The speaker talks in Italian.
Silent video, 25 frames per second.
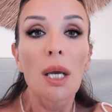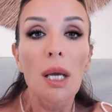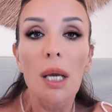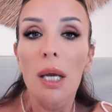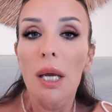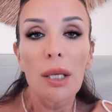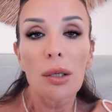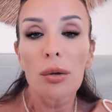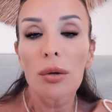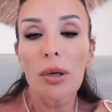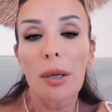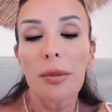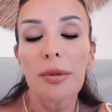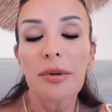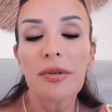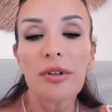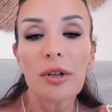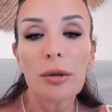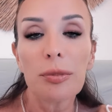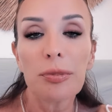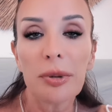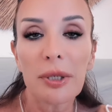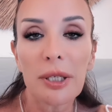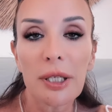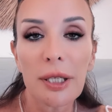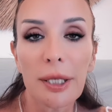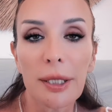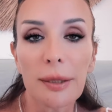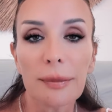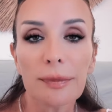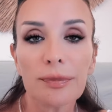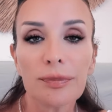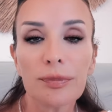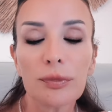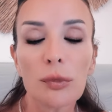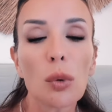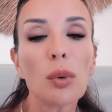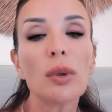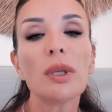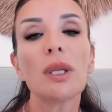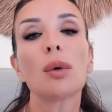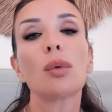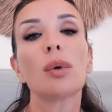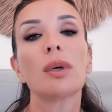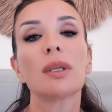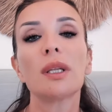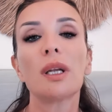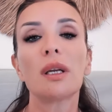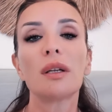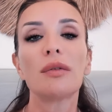e non capiva il perché. Quindi
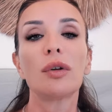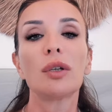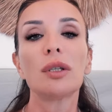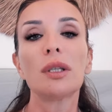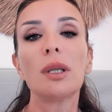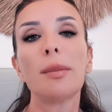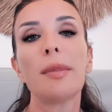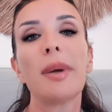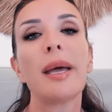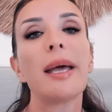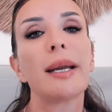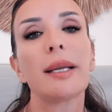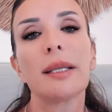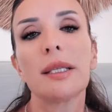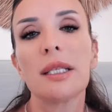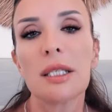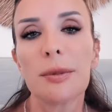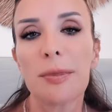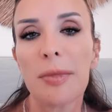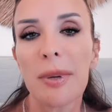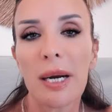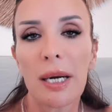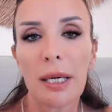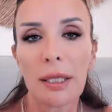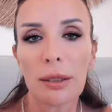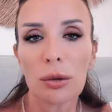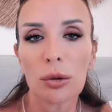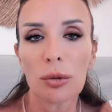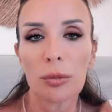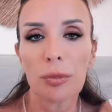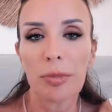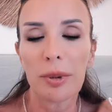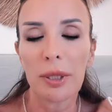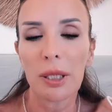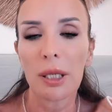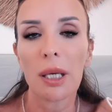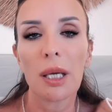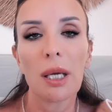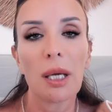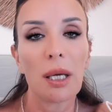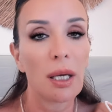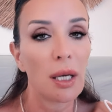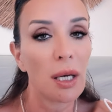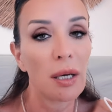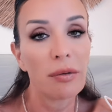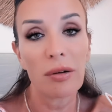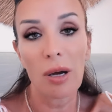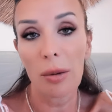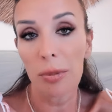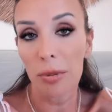quando arrivò da me era disperato perché
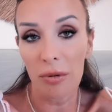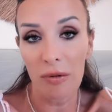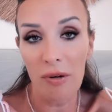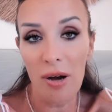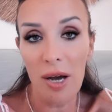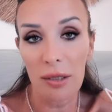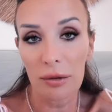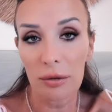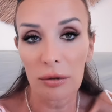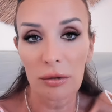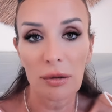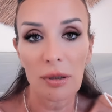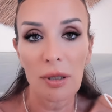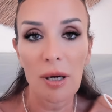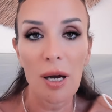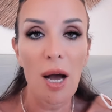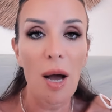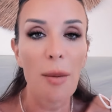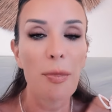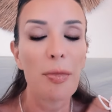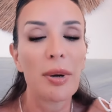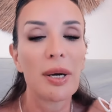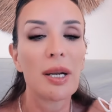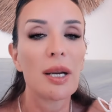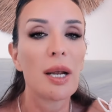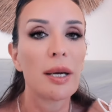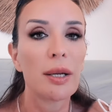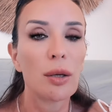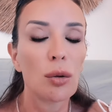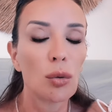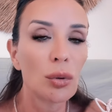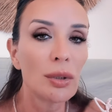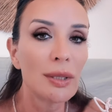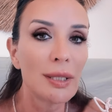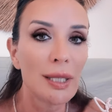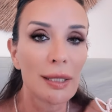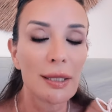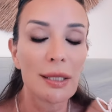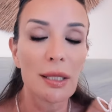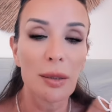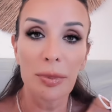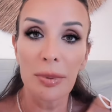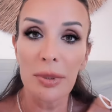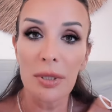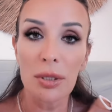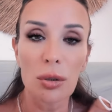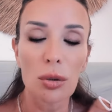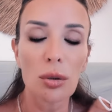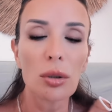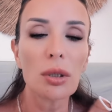aveva provato a parlare con tante
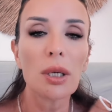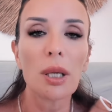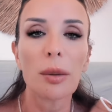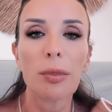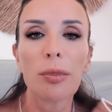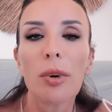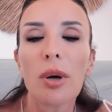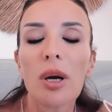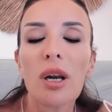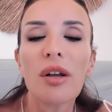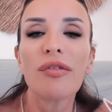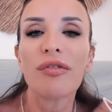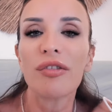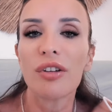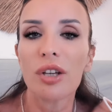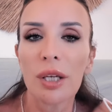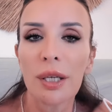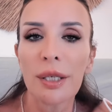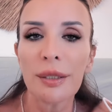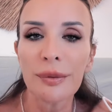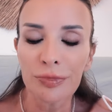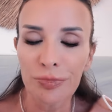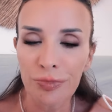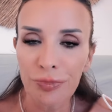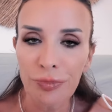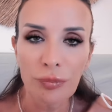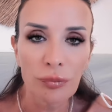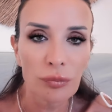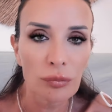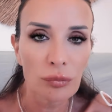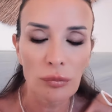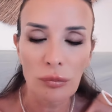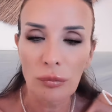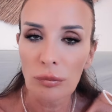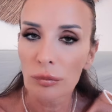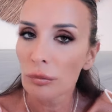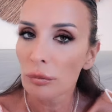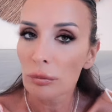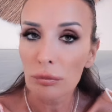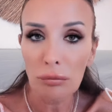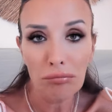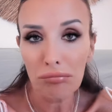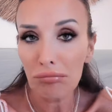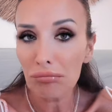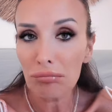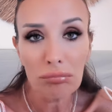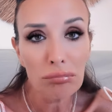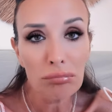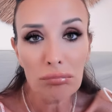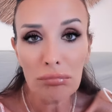persone e poi alla fine
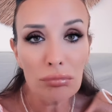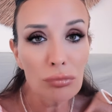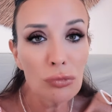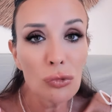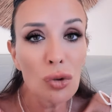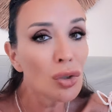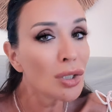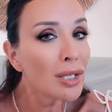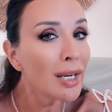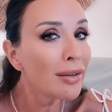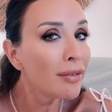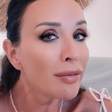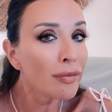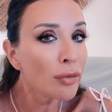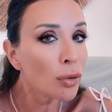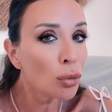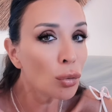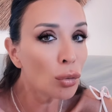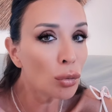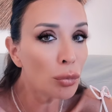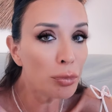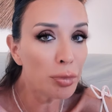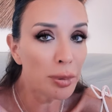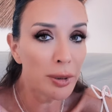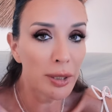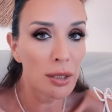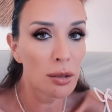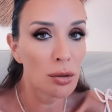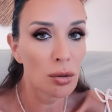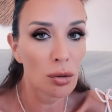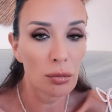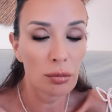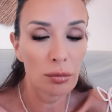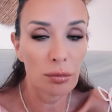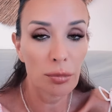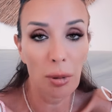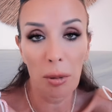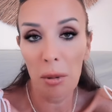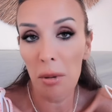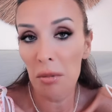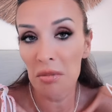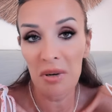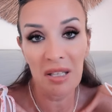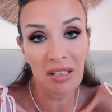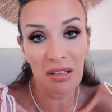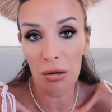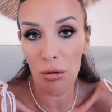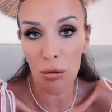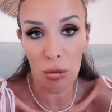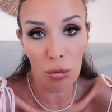non l'avevano compreso,
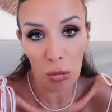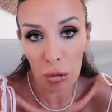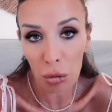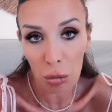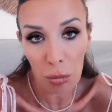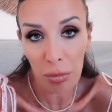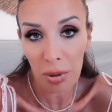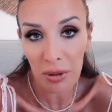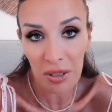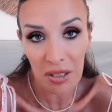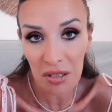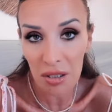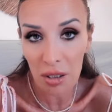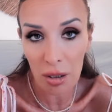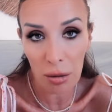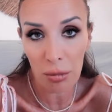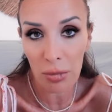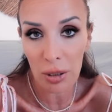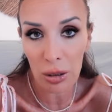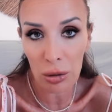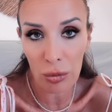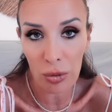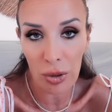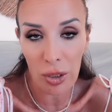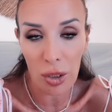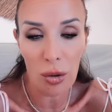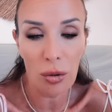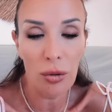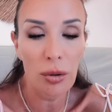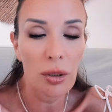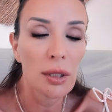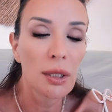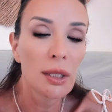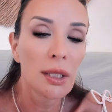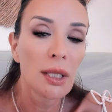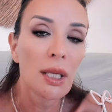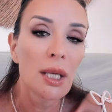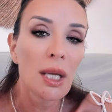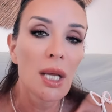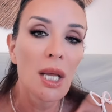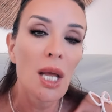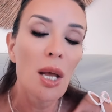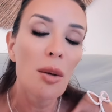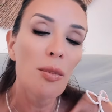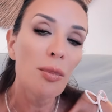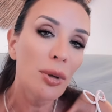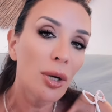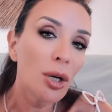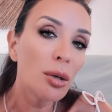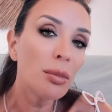probabilmente non l'ho compresi nemmeno io.
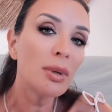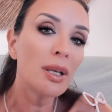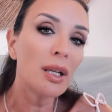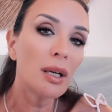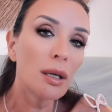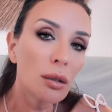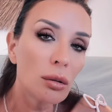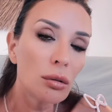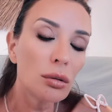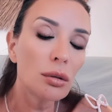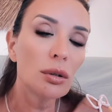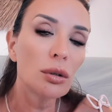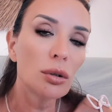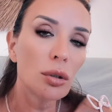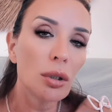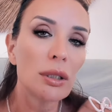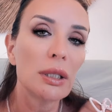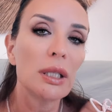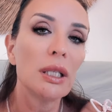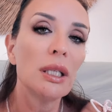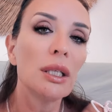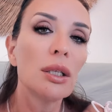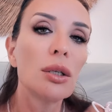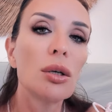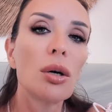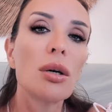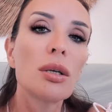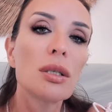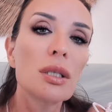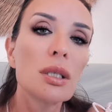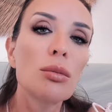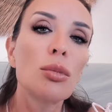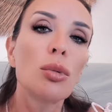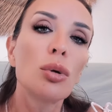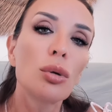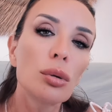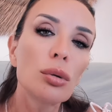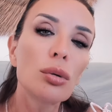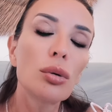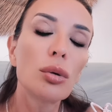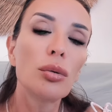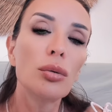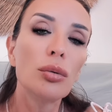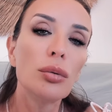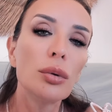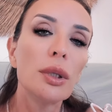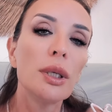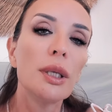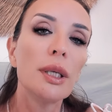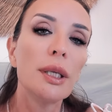Però mi raccontò delle cose molto
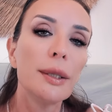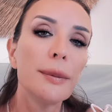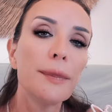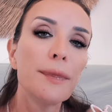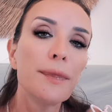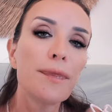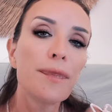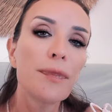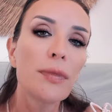utili